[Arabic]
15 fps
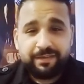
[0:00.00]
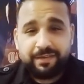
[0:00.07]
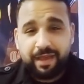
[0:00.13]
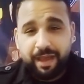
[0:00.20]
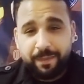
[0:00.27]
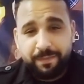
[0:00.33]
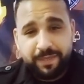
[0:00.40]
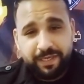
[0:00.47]

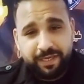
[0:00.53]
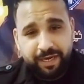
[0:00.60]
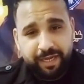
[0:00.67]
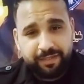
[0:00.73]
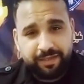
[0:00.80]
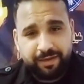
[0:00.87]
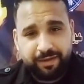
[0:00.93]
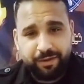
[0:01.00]
تعبير
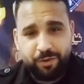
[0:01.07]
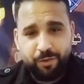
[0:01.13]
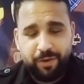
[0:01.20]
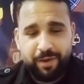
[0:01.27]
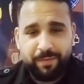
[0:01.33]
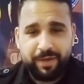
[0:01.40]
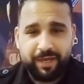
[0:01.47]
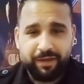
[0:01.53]
عن اللي
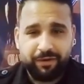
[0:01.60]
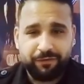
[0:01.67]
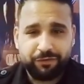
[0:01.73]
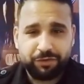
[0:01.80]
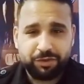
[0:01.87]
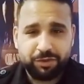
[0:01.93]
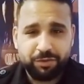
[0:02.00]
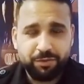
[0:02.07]
جواه ما
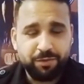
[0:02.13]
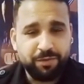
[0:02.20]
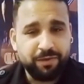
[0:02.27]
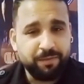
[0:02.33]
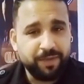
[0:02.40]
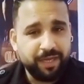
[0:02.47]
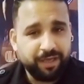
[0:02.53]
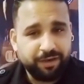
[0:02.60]
يعرفش يقول
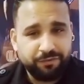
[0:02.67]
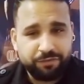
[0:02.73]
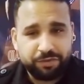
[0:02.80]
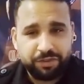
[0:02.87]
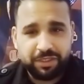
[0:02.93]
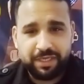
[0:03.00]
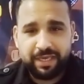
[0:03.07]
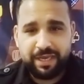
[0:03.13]
ما
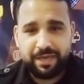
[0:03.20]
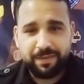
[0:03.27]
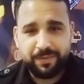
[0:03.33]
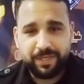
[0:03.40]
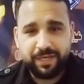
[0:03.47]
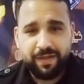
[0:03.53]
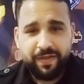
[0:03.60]
يعرفش يجامل